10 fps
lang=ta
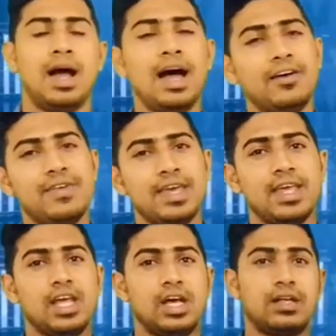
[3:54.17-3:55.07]
ஆகவே
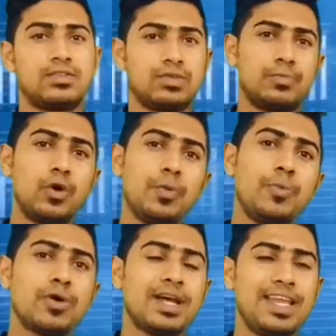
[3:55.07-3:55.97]

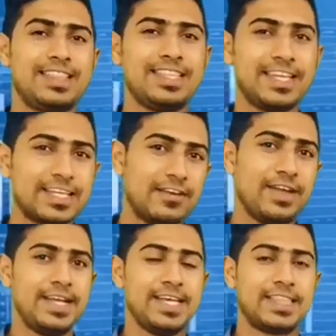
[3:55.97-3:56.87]
பொறுப்புகளை தீர்க்க
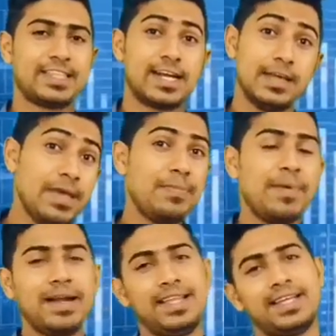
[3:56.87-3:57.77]
வேண்டிய
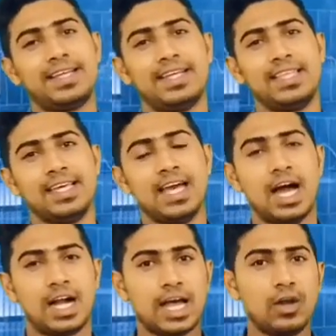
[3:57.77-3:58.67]
கடமைப்பாடு இருக்கின்றது
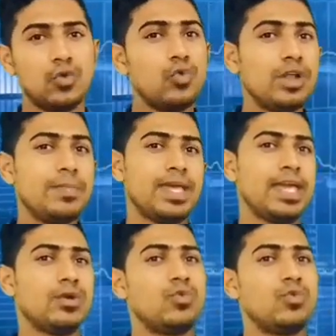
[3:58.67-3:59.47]
ஆனால் உரிமையை